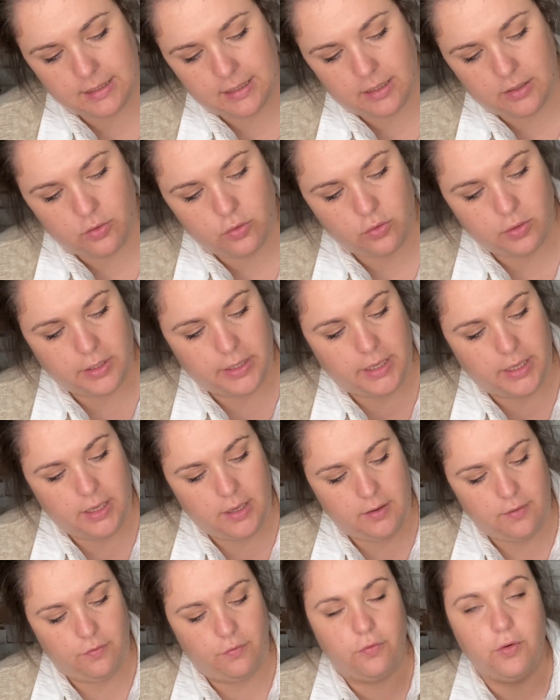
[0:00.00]
que
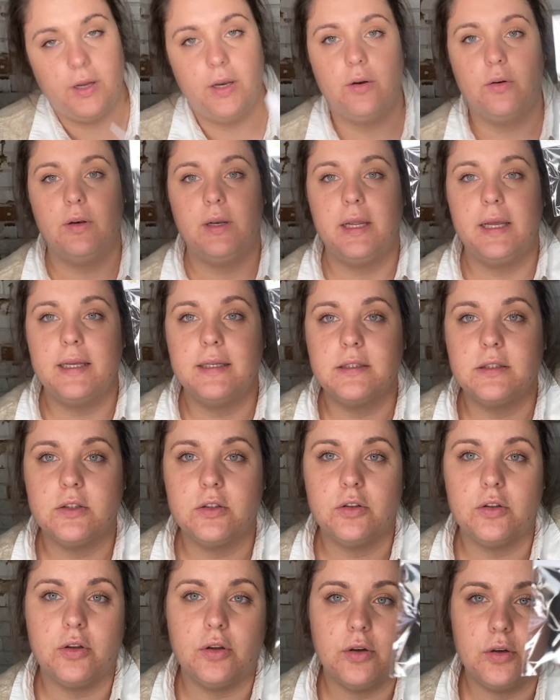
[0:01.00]
cogí fueron
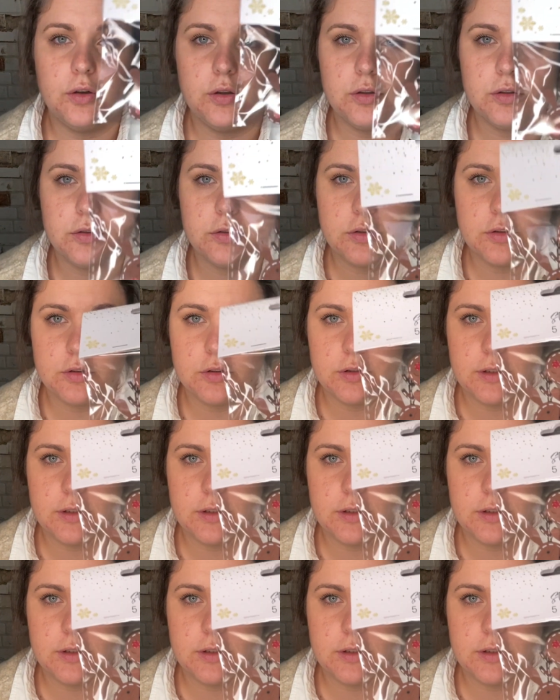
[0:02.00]
estos